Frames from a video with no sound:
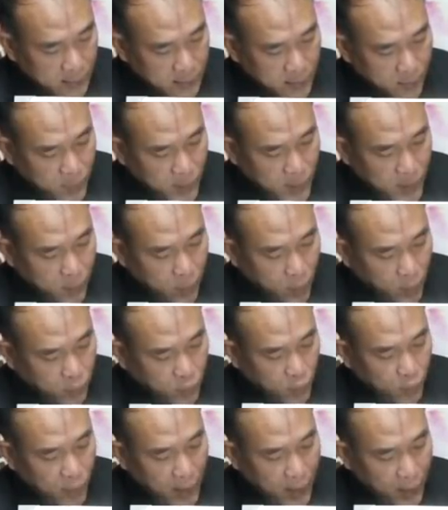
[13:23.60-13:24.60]
จะมีพบ
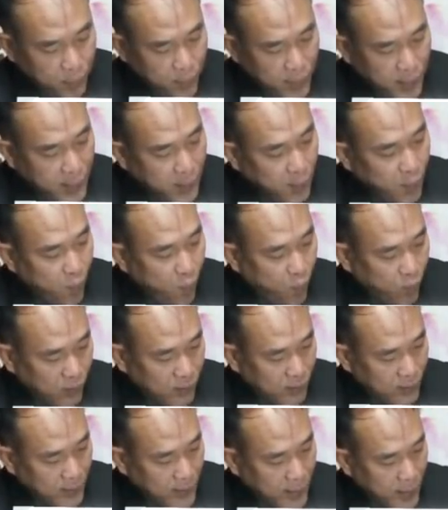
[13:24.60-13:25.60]
สุภาพเป็นเลขหก
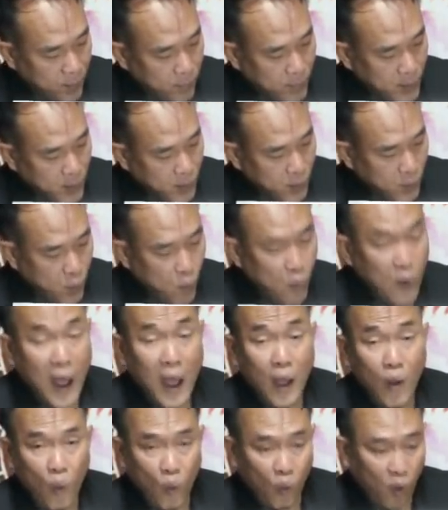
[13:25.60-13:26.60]
นะครับ คู่ห้า
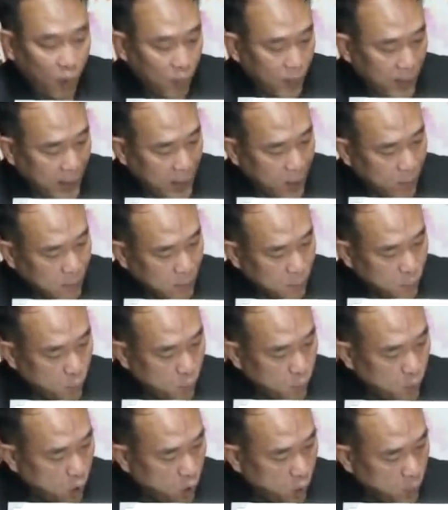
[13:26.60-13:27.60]
หออกไปแล้วงั้นผม
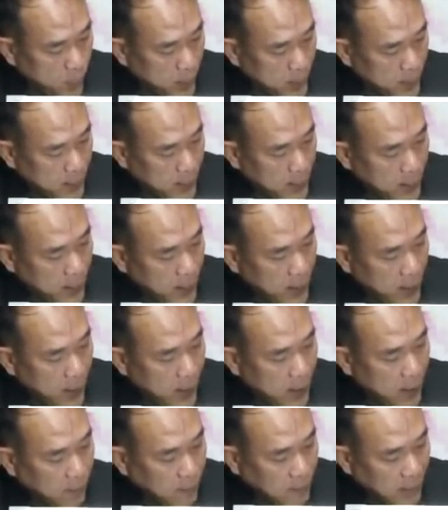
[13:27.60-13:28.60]
ขอเป็น
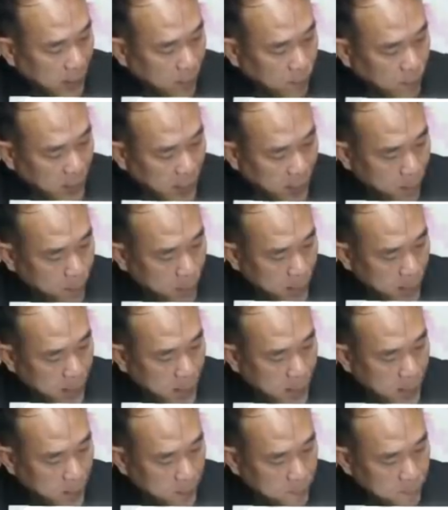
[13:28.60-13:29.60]
5 3 3
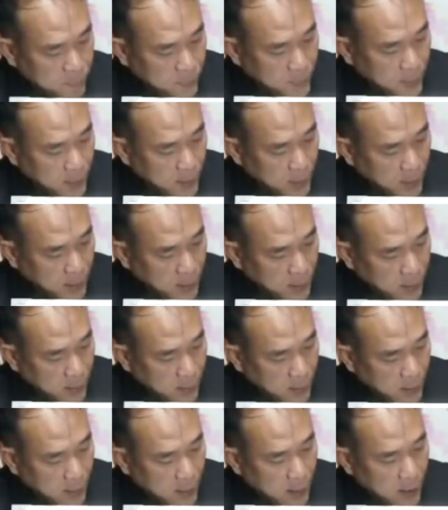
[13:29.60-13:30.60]

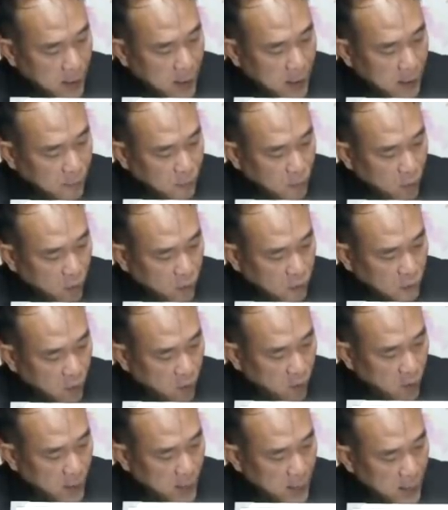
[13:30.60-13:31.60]
5 5 2
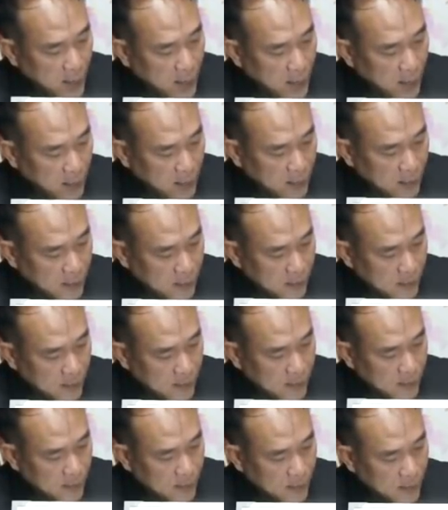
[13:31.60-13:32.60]
2
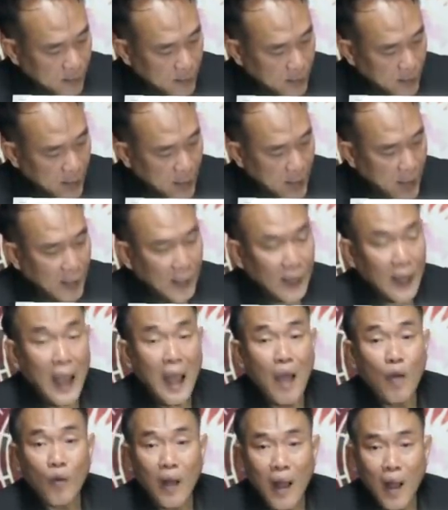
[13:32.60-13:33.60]
5 5 9
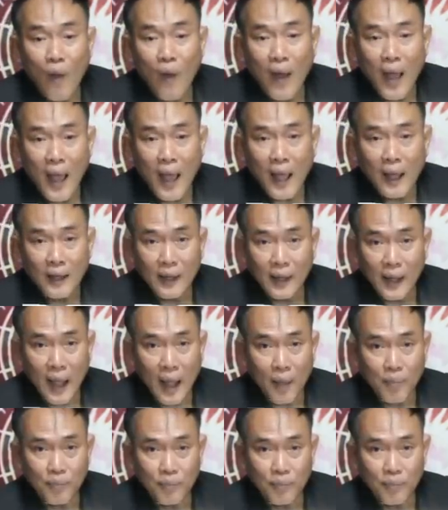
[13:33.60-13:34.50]
9 5 นะครับ